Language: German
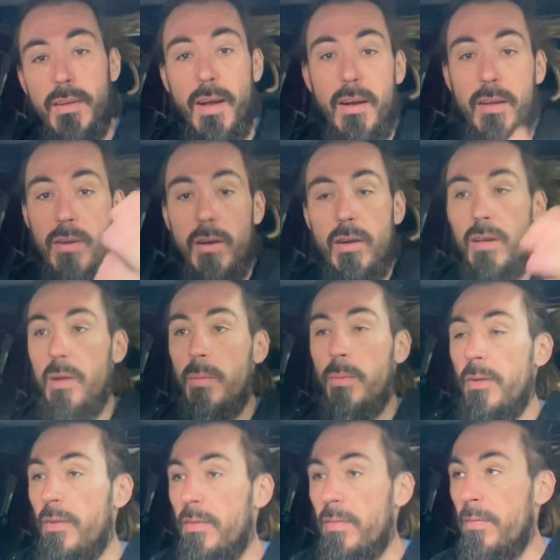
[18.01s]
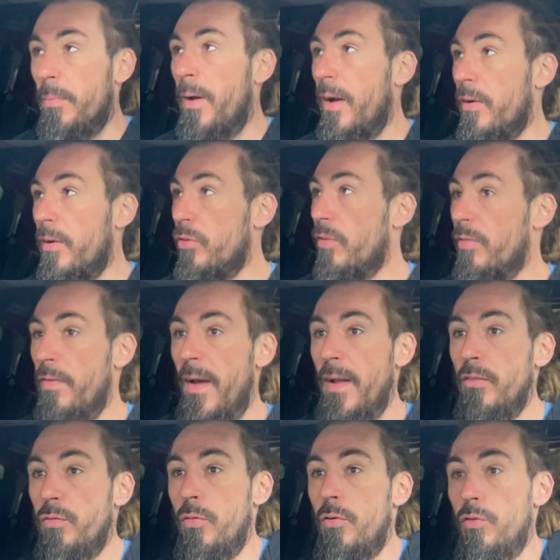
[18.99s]
Danke, liebes magisches
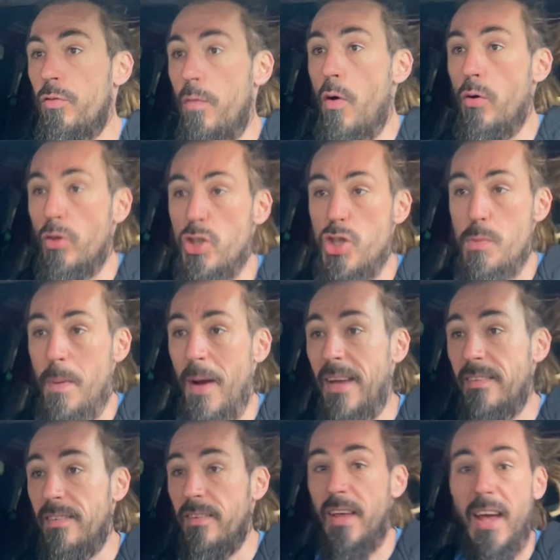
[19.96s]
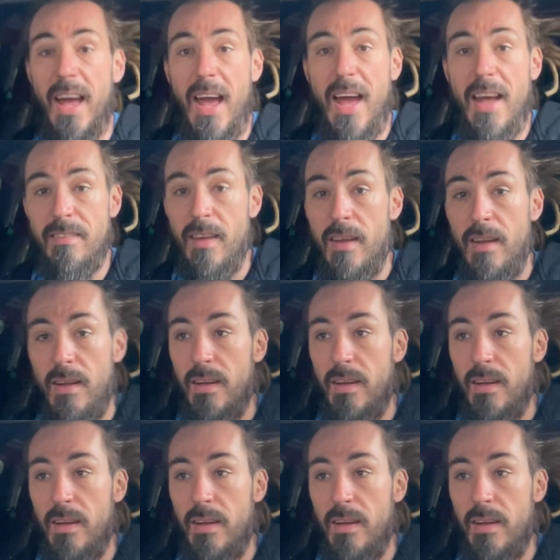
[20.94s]
Fernfunksprechgerät,